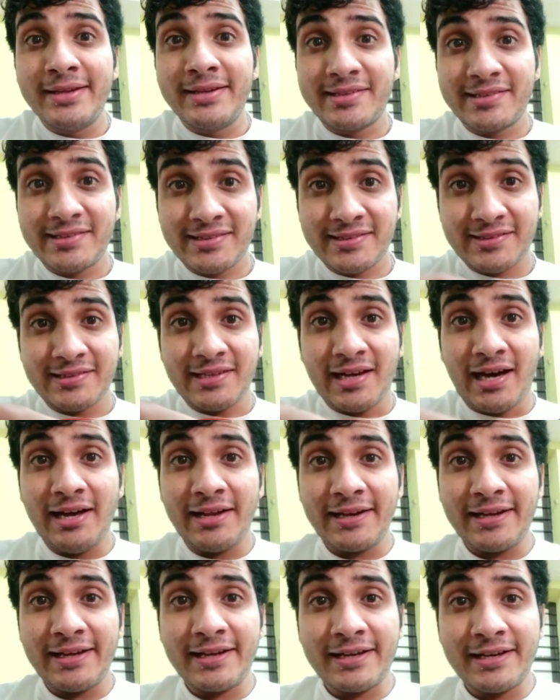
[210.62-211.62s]

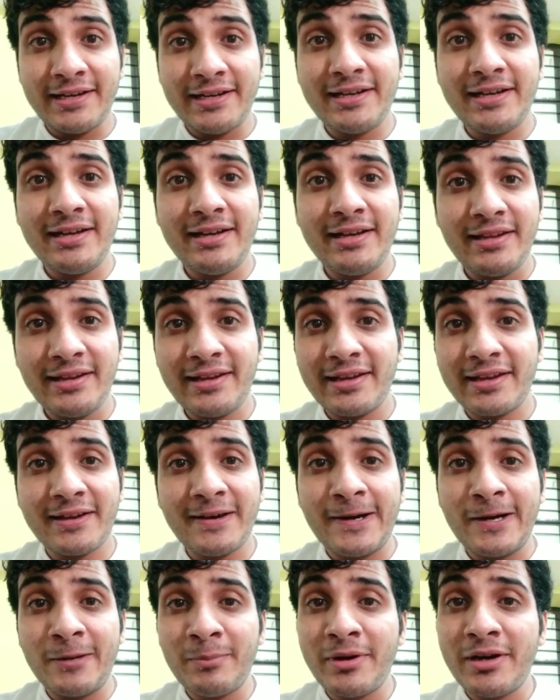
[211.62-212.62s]
सारे गरे रे
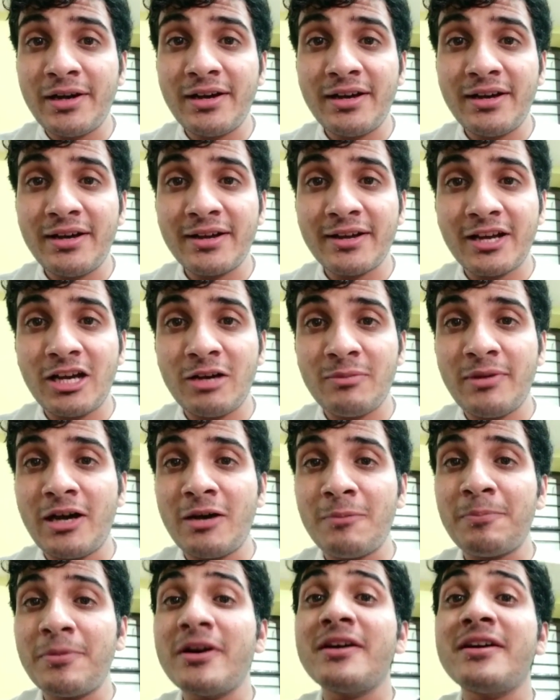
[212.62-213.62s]
ग मा ग
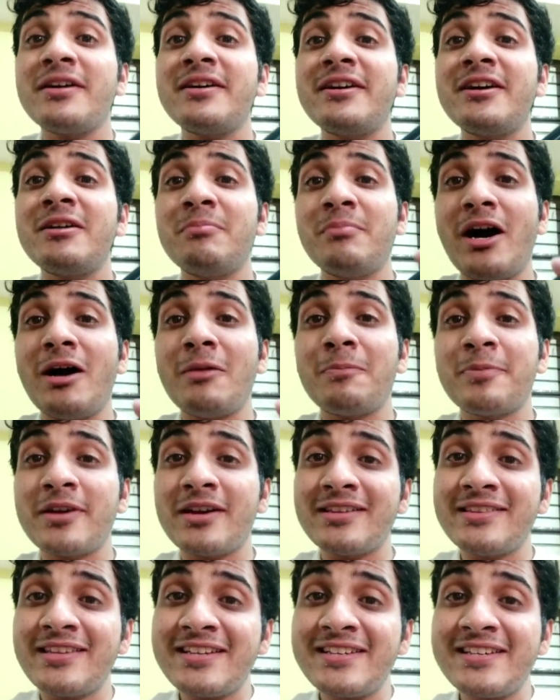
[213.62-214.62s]
प म
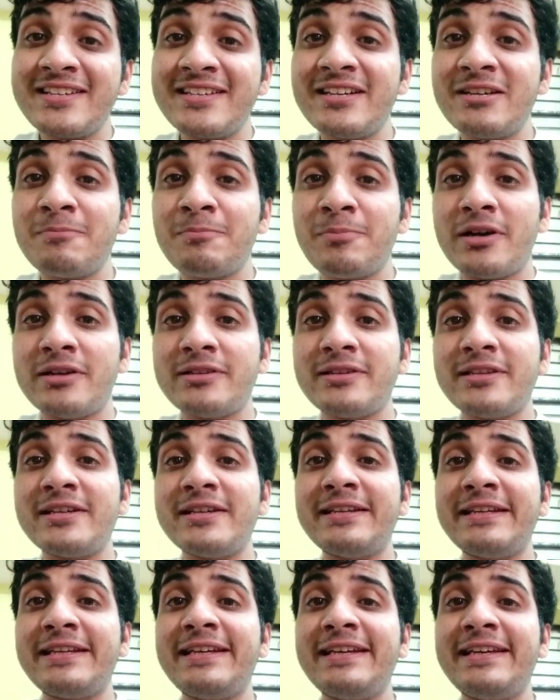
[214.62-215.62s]
प द प द
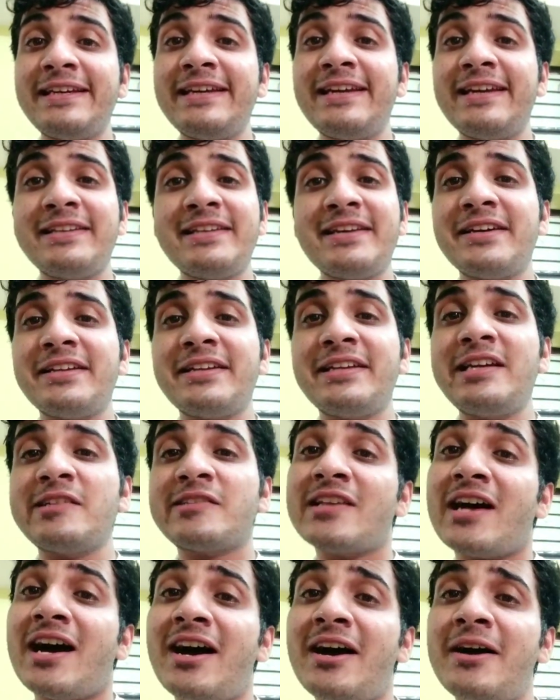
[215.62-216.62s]
नी द नि
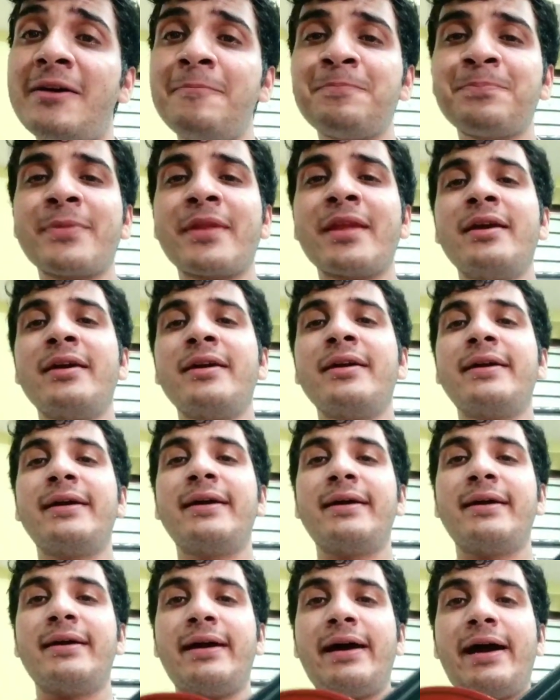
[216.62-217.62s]
सा
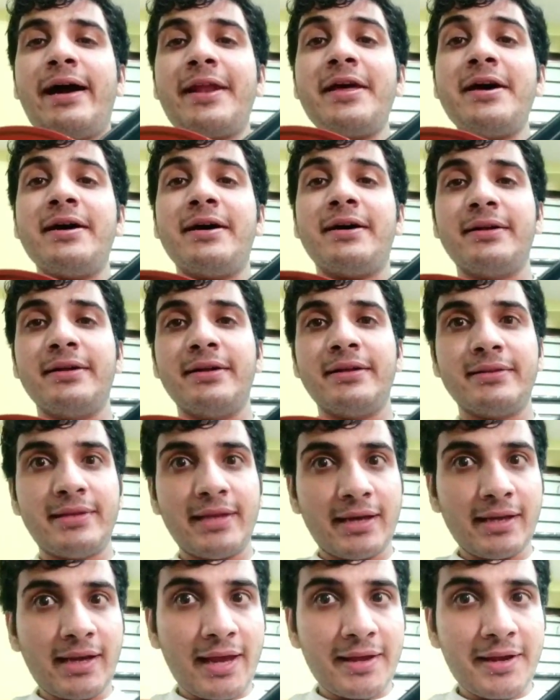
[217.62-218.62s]
है ना
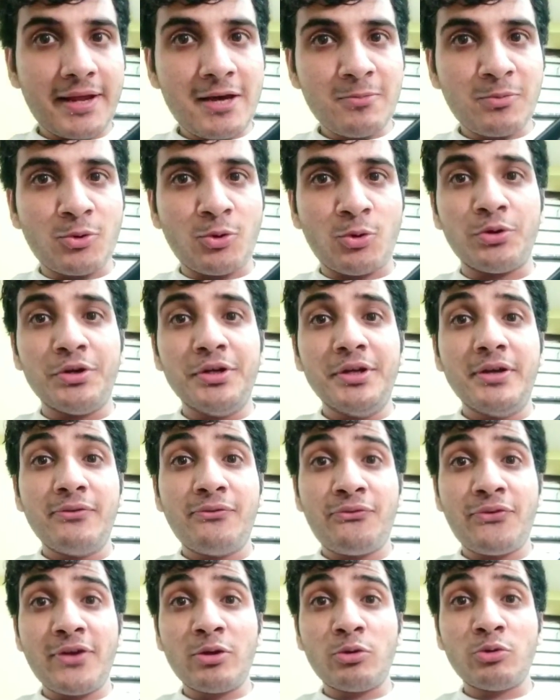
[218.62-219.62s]
दिख रहा है ना आपको
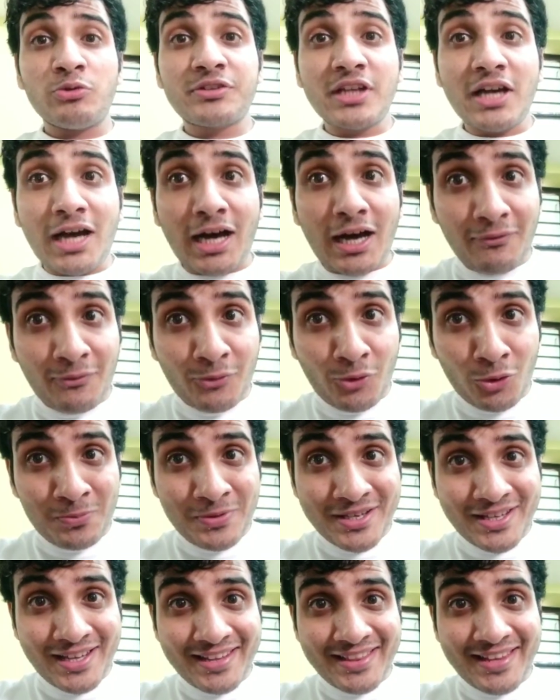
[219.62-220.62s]
फिर उसका अवरोह
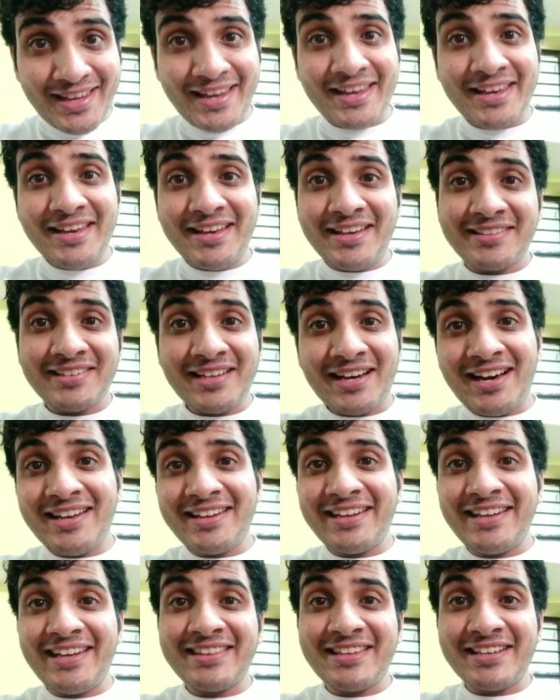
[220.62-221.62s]
भी करना है सा
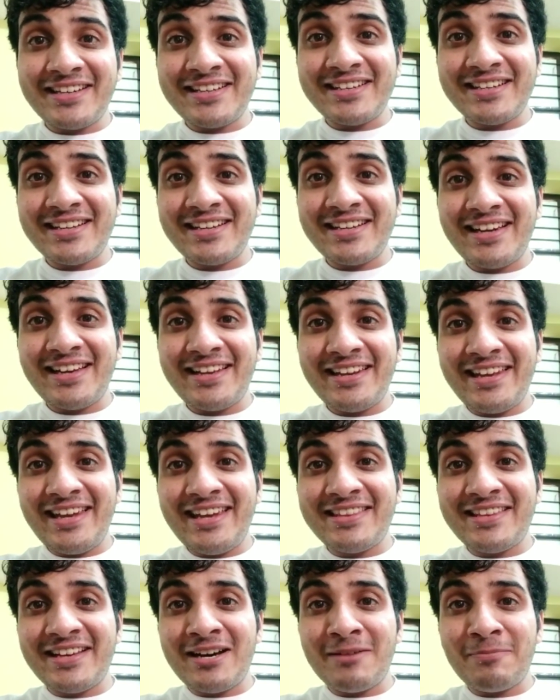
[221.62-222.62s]
नि द
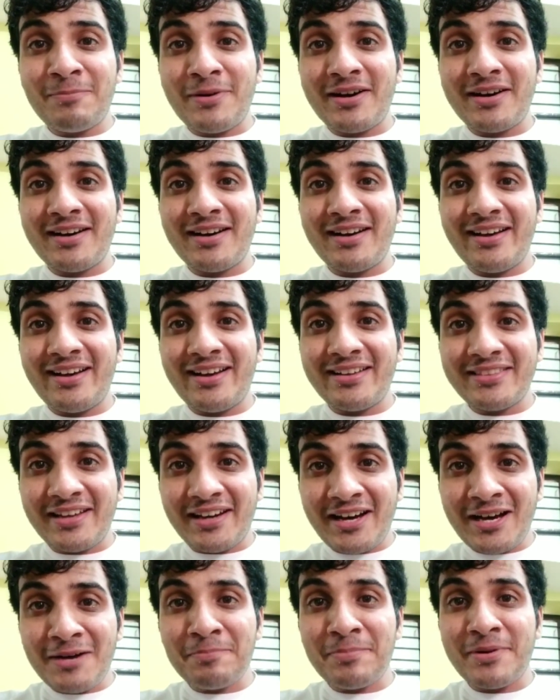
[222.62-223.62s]
नि द प
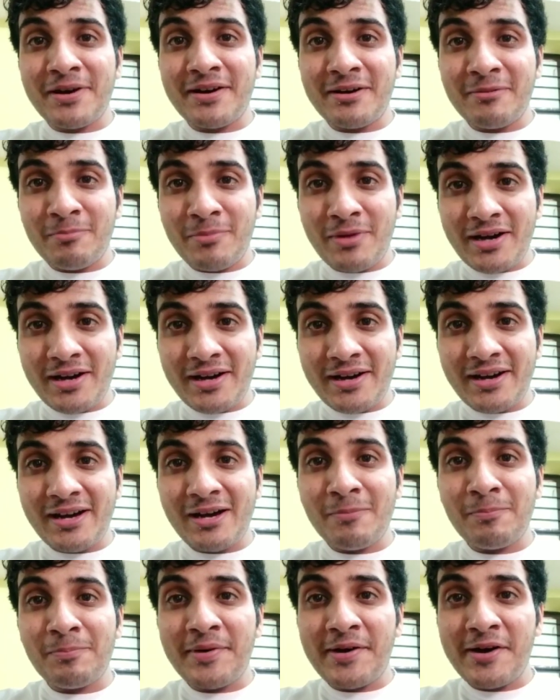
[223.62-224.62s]
द प म
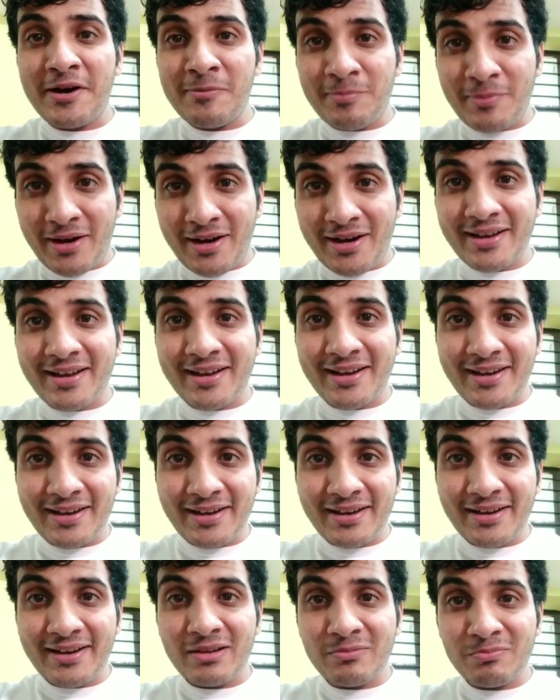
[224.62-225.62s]
प म ग
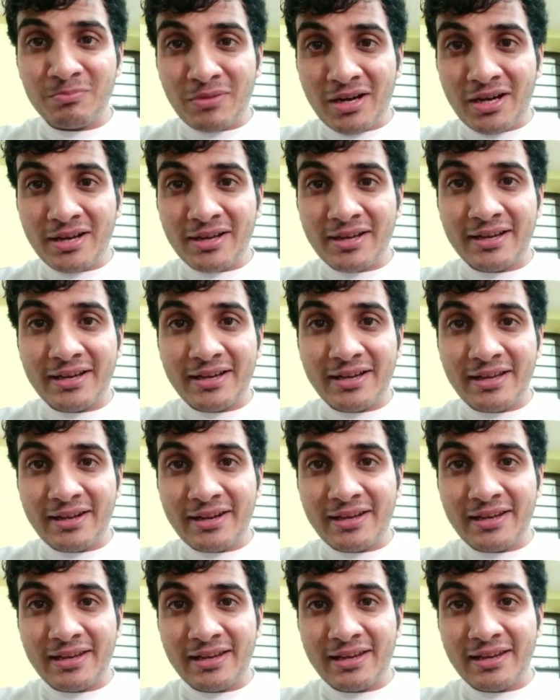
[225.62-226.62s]
म ग
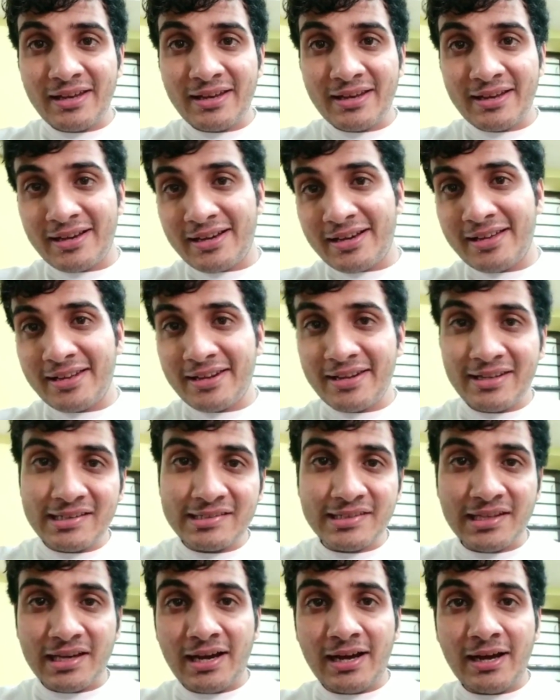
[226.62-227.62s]
रे ग रे
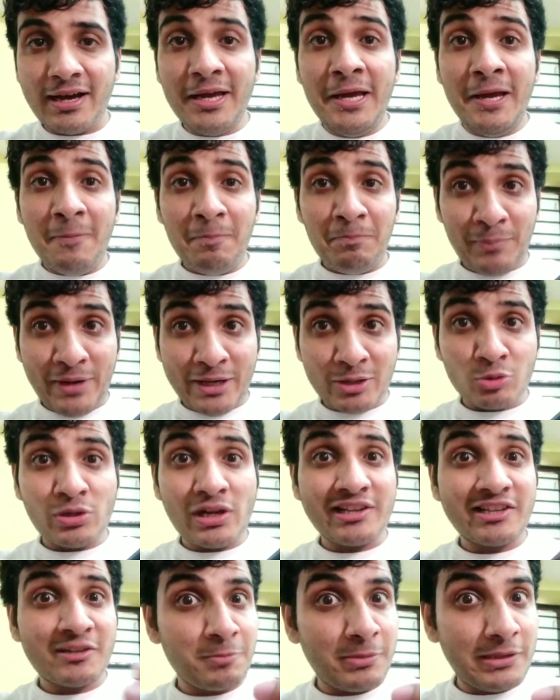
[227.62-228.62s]
सा मैं
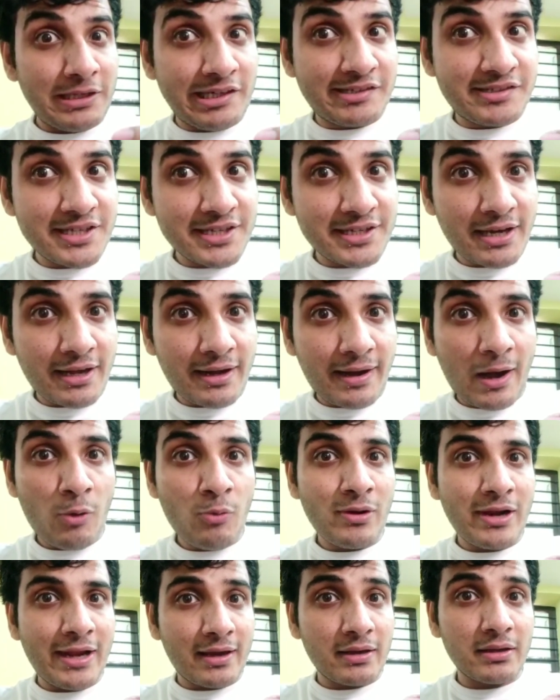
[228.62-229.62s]
थोड़ा स्पीड से कर रहा
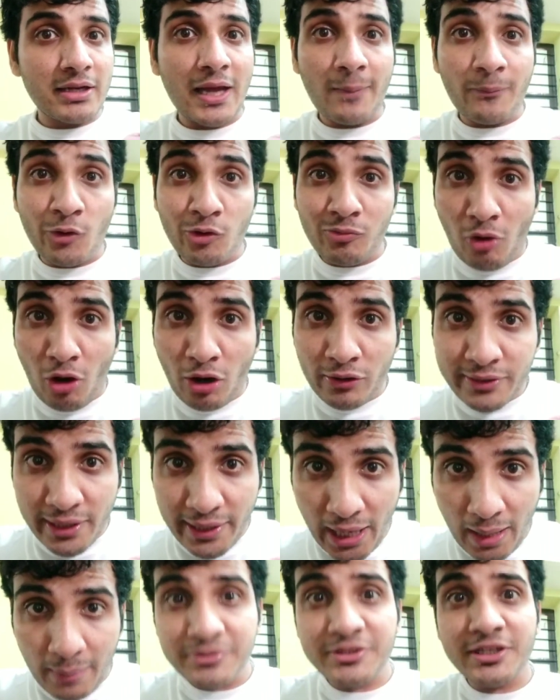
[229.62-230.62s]
हूं लेकिन आपको बहुत
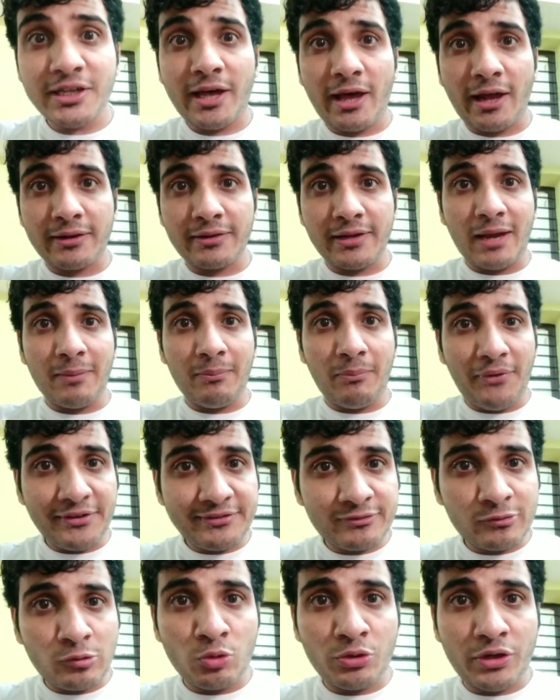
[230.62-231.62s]
आराम से करना है
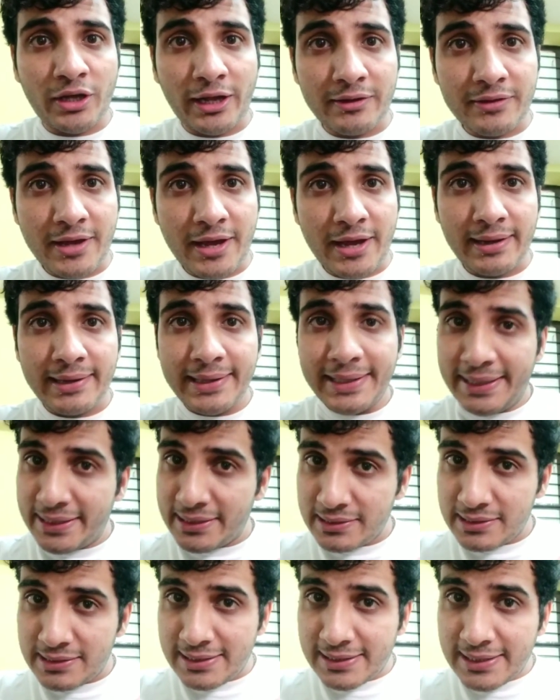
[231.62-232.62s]
बहुत स्लो करना है
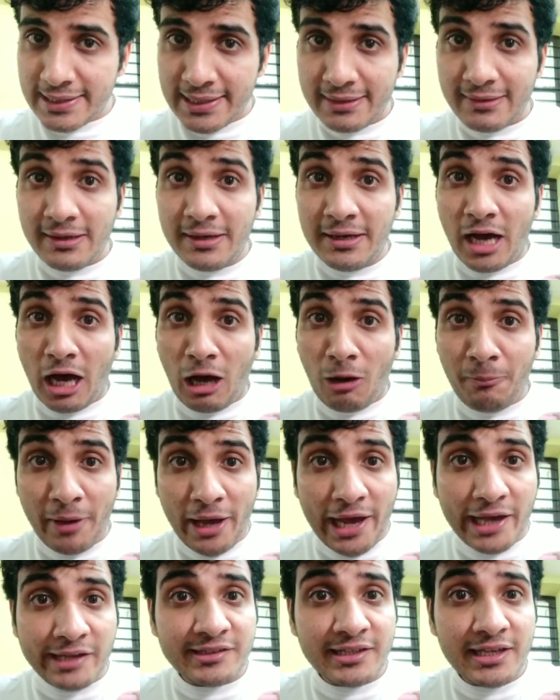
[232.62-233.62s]
ठीक है अब
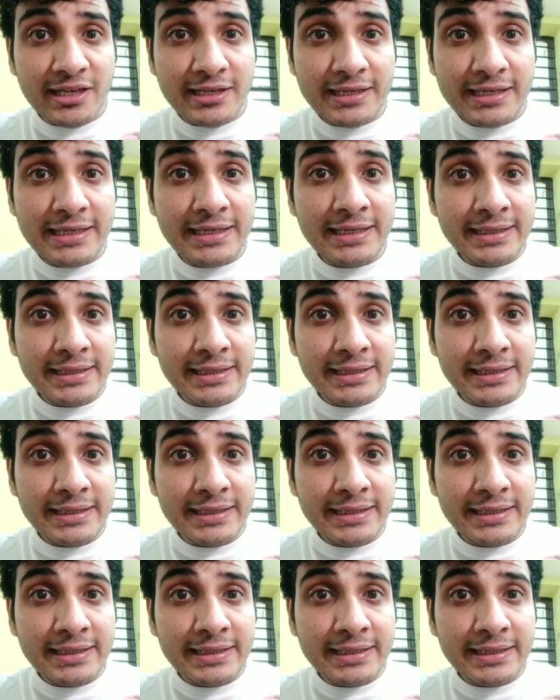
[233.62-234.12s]
ऐसे ही